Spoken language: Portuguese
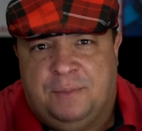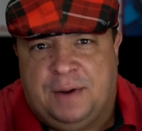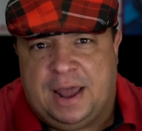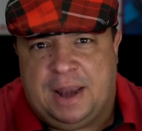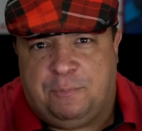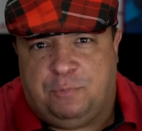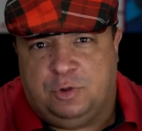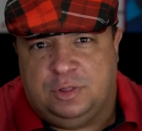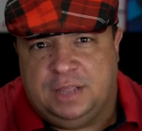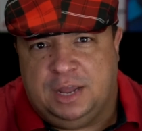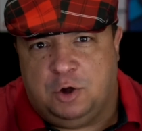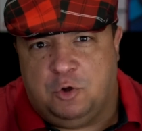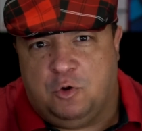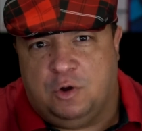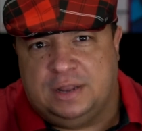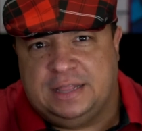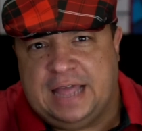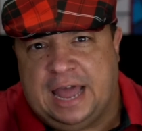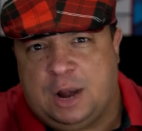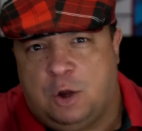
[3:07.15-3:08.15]
para poder
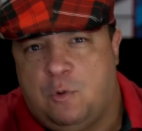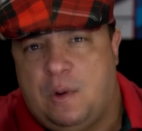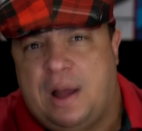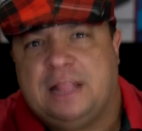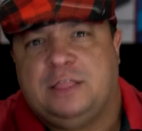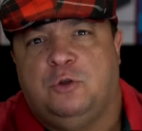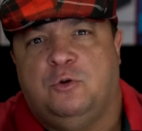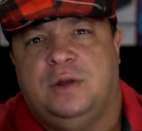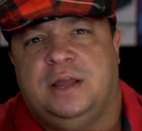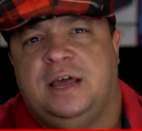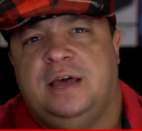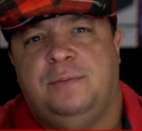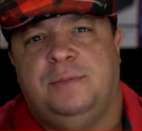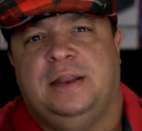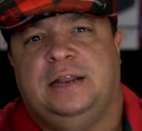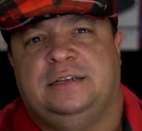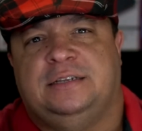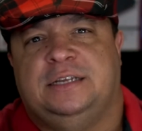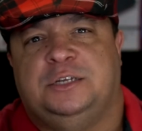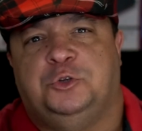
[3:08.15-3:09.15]
cortar quatro
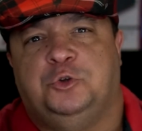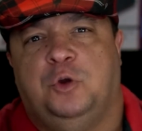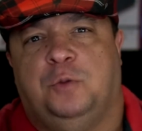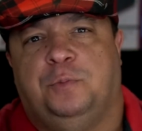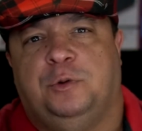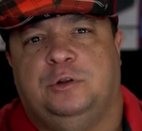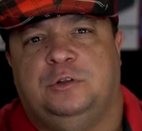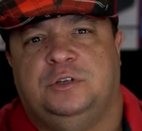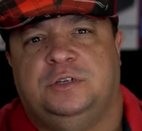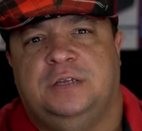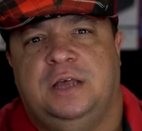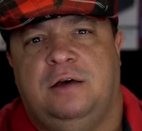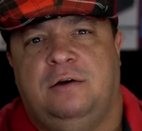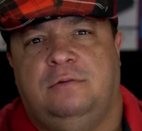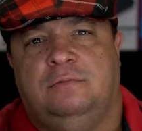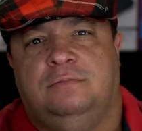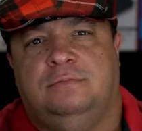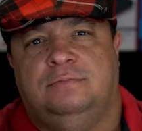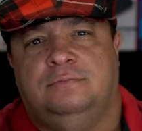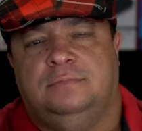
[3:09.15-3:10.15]
câmeras na sua
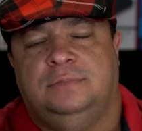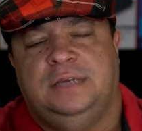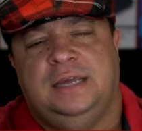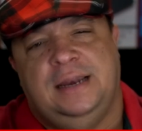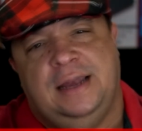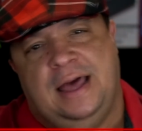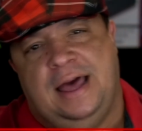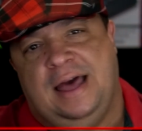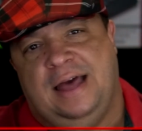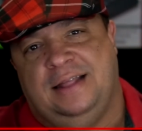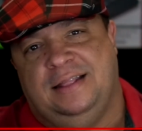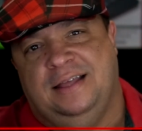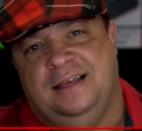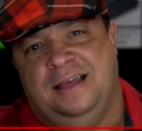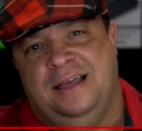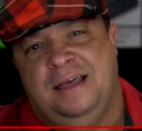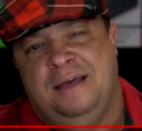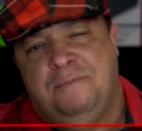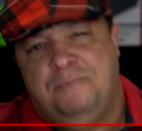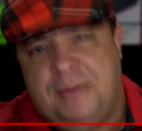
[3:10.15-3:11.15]
produção? Que
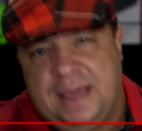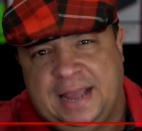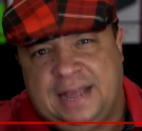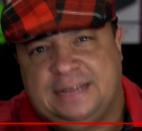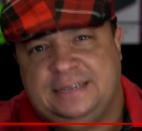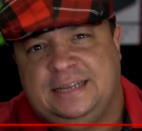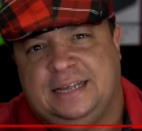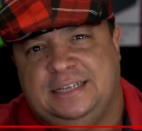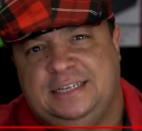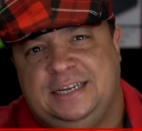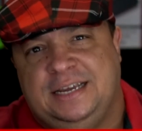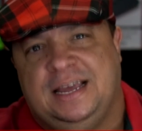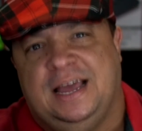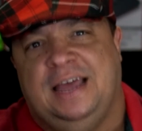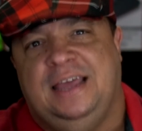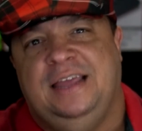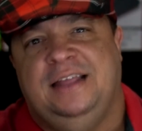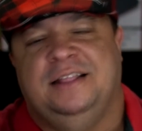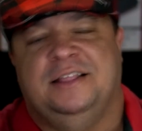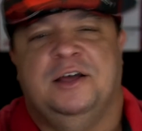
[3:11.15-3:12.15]
nada. Pega essa
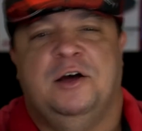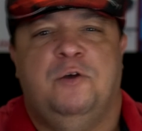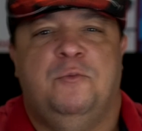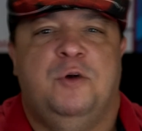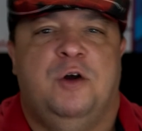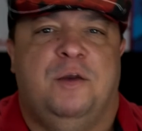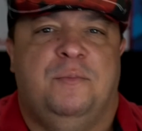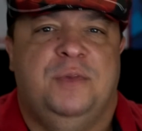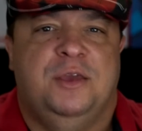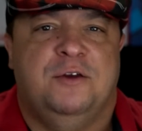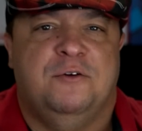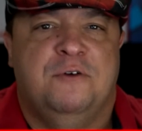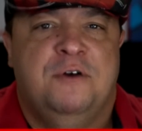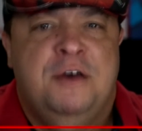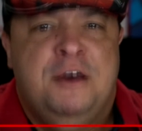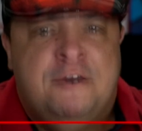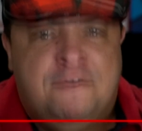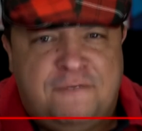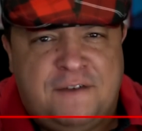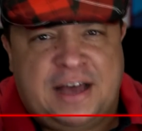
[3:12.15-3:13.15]
dica aí então, meu amigo.
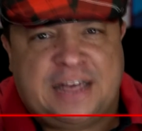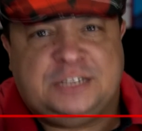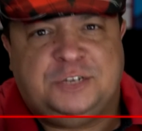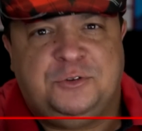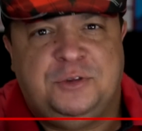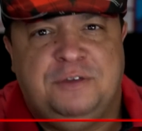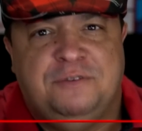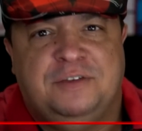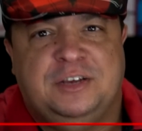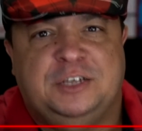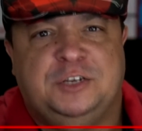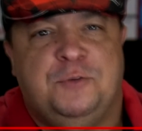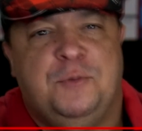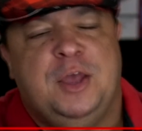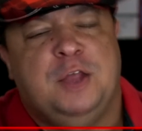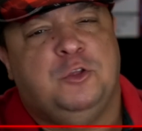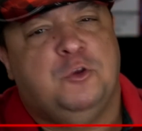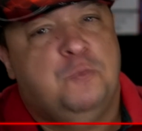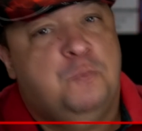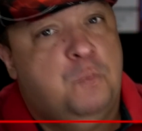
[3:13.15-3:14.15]
Faça um
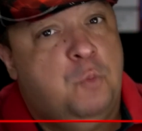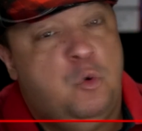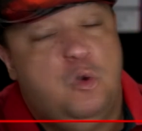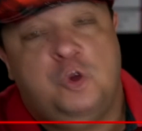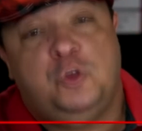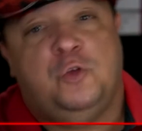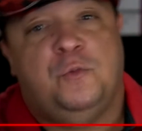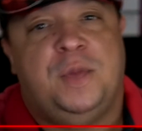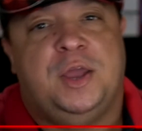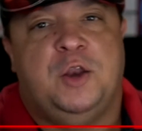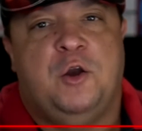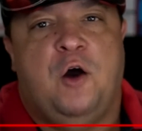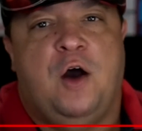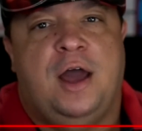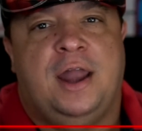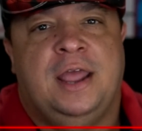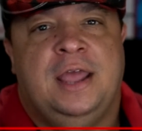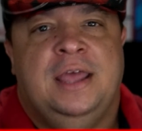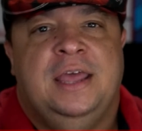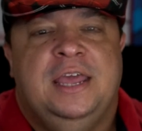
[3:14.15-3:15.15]
investimento muito
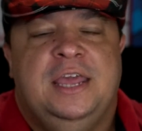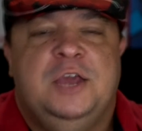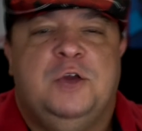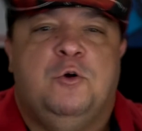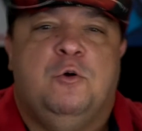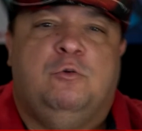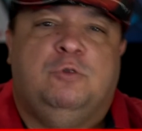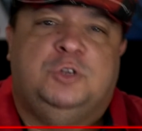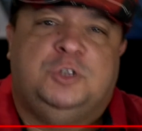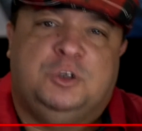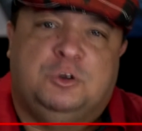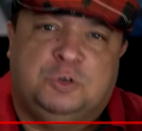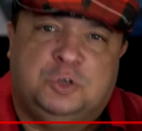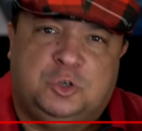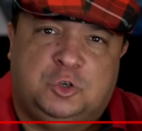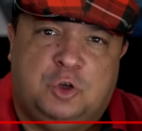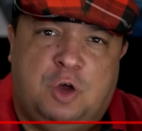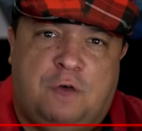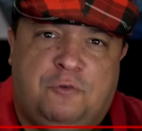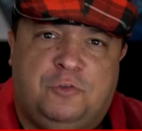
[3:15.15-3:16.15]
menor e com o seu
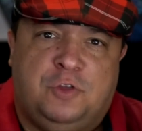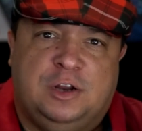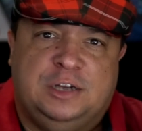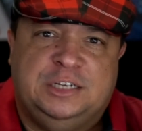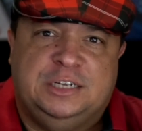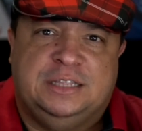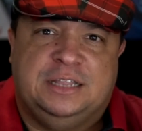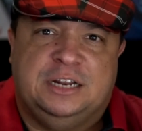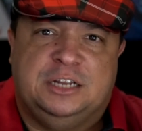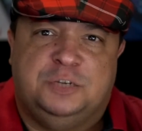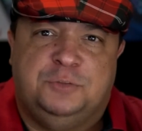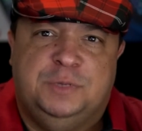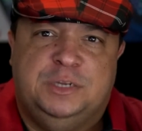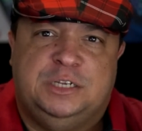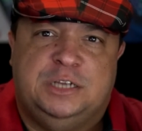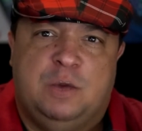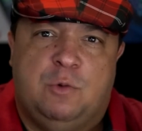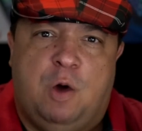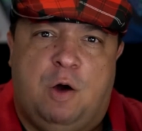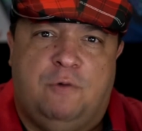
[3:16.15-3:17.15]
software de
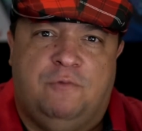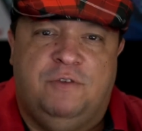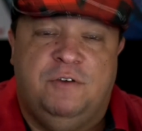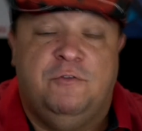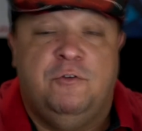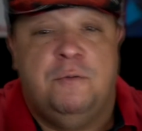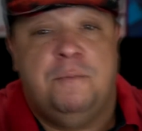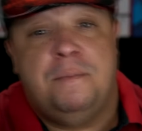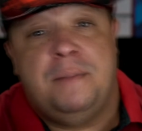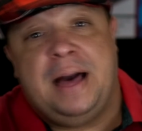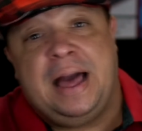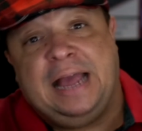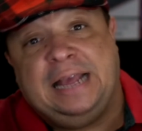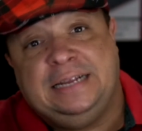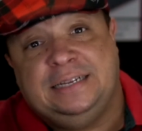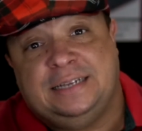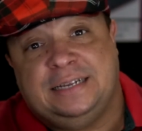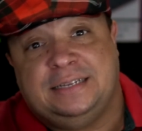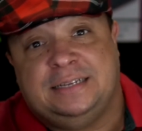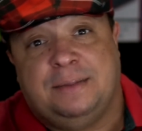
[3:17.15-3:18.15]
transmissão ao vivo
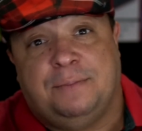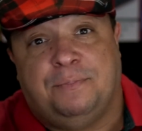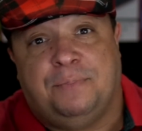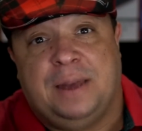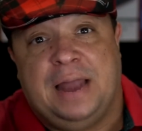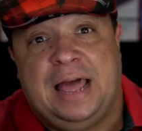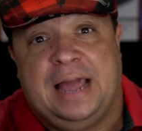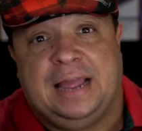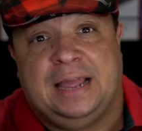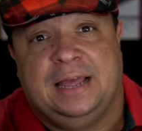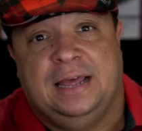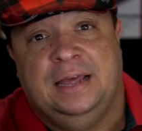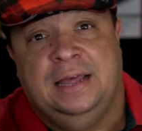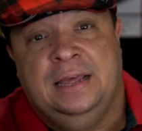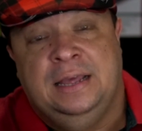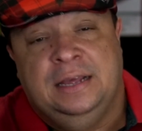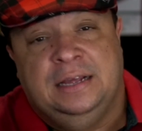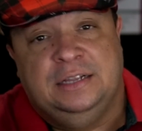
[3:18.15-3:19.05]
mais essa placa